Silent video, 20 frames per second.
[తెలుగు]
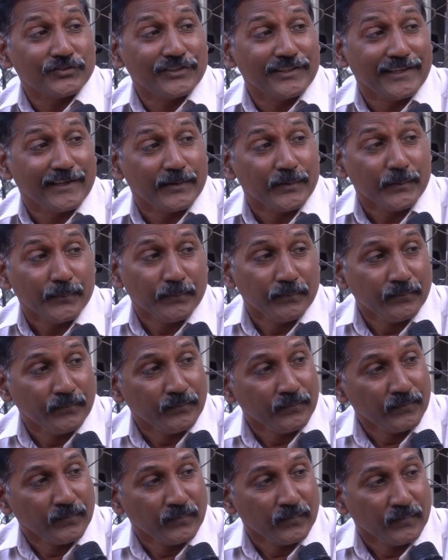వస్తుంది నీకు
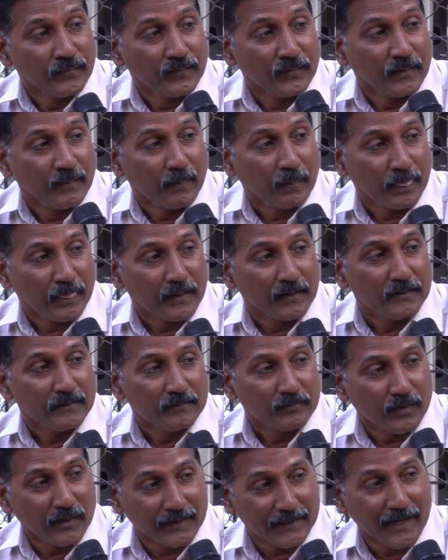
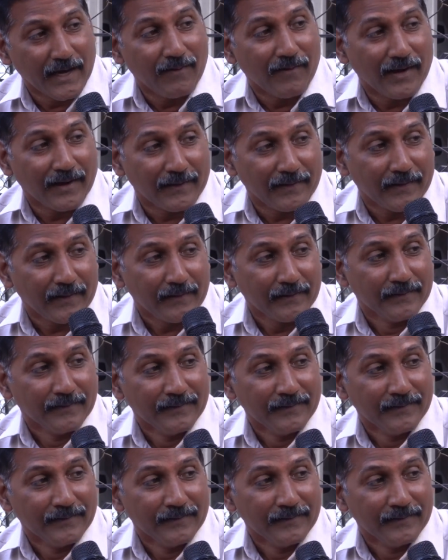ఇప్పుడు అది కావాలి కదా